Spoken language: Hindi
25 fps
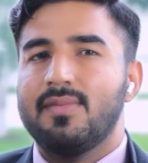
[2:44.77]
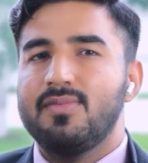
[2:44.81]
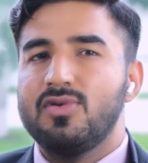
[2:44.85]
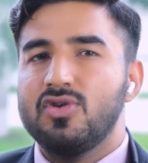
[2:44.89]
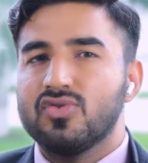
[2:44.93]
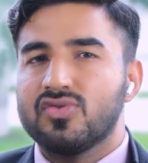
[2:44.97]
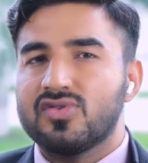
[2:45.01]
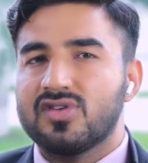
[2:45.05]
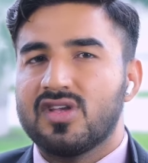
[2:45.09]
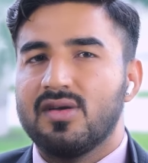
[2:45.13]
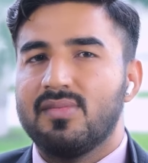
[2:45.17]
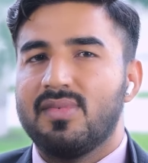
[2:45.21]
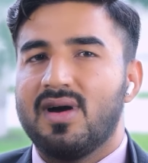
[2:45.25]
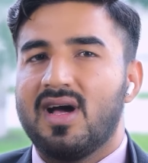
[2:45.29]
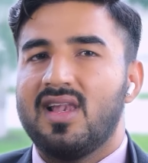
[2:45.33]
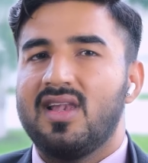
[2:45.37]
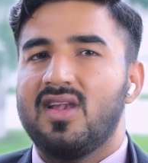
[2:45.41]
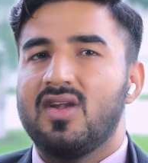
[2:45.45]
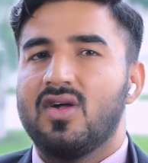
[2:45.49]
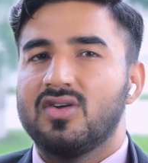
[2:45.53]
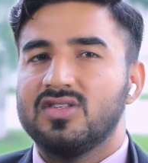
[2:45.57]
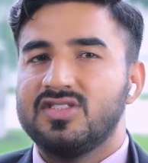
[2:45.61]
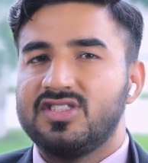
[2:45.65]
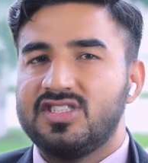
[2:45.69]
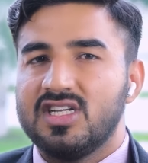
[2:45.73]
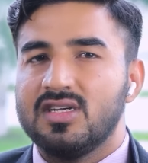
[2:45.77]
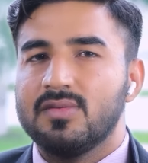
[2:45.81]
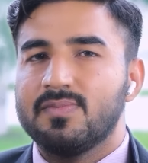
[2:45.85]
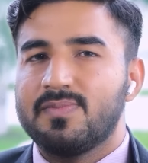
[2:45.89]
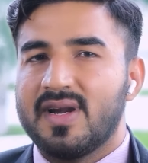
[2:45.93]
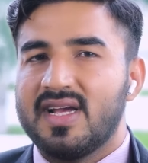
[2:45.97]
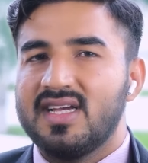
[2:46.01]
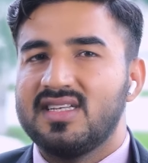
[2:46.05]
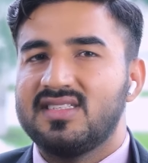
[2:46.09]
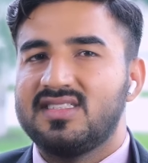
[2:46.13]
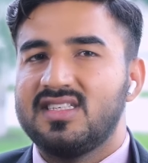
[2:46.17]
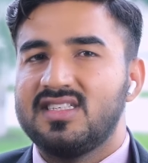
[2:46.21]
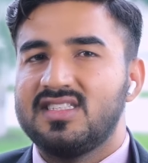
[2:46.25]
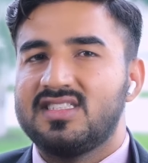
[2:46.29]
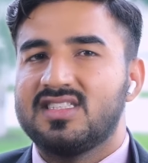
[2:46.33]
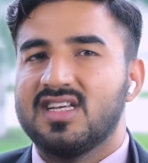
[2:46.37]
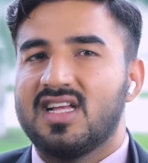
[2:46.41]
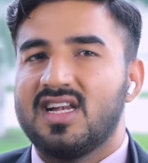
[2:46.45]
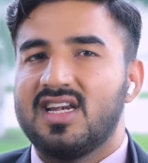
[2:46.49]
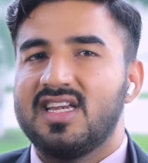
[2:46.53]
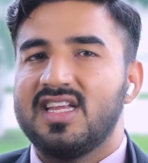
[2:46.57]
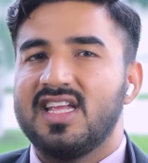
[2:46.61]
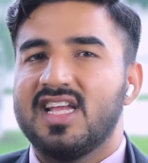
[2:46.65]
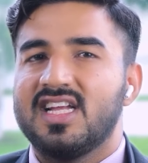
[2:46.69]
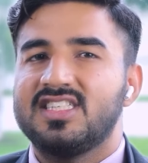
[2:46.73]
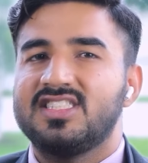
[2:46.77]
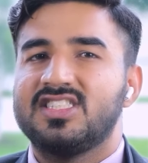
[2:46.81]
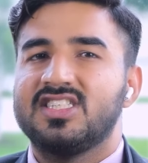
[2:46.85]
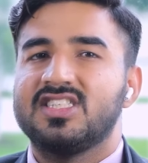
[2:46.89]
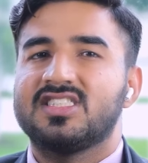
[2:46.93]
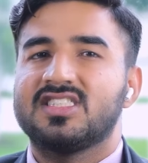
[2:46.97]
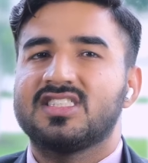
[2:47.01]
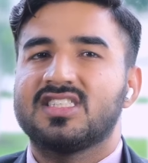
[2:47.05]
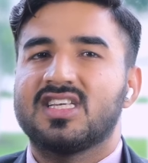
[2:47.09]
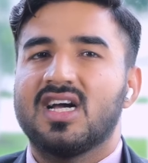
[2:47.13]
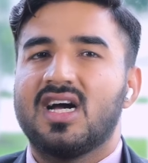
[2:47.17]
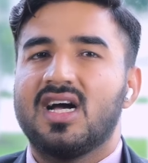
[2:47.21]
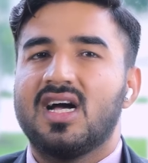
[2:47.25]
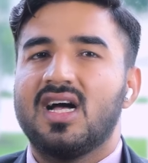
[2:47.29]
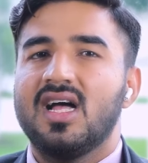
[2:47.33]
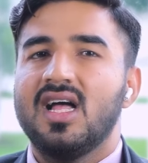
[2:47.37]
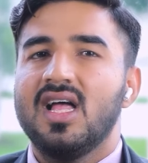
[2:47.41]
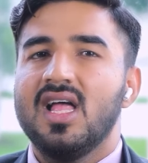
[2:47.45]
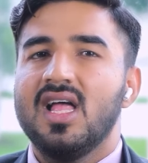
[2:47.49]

अभी उसके बाद लॉन्चिंग प्राइसेस चल रही हैं जिसका